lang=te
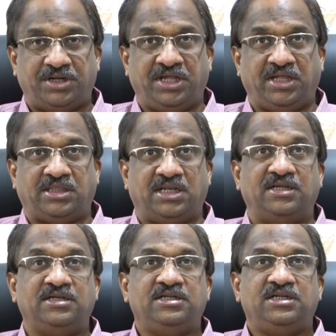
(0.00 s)
డీజిల్
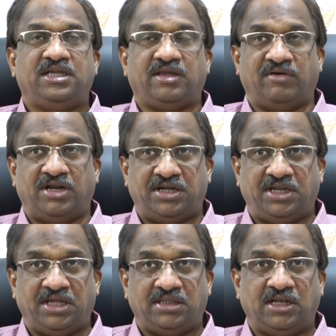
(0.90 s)
ఇవాళ
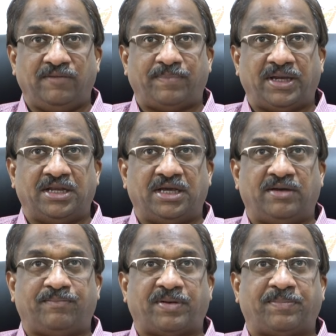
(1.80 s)
డీజిల్ పైన
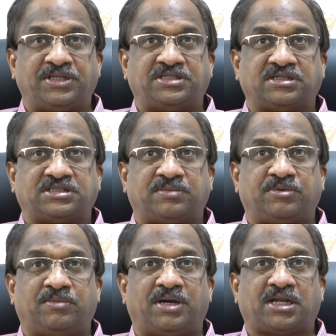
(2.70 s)
ప్రపంచ
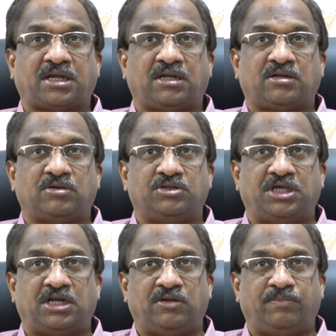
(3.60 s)
చమురు మార్కెట్లో
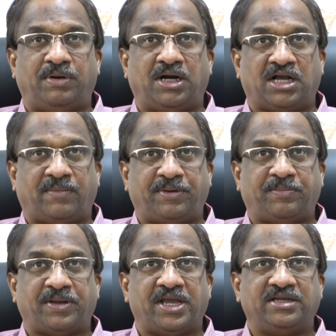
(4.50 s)
ధరలు బాగా
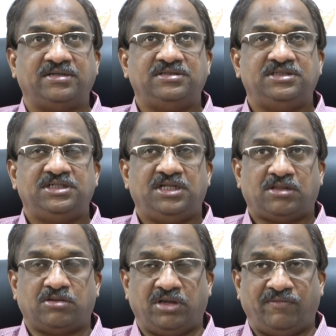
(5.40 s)
పడిపోయాయి
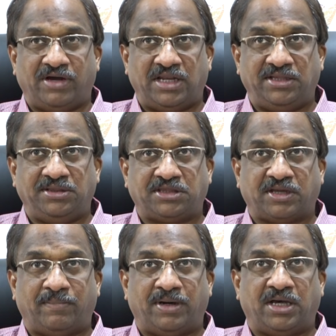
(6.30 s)
సో ఇవాళ ఇంత
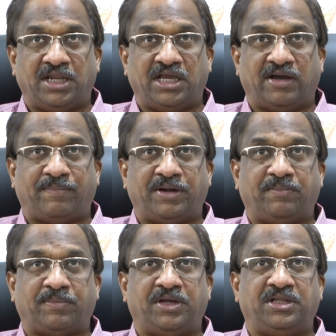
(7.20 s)
భారీగా
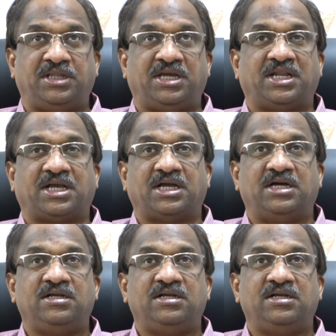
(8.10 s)
పడిపోయింది కనుక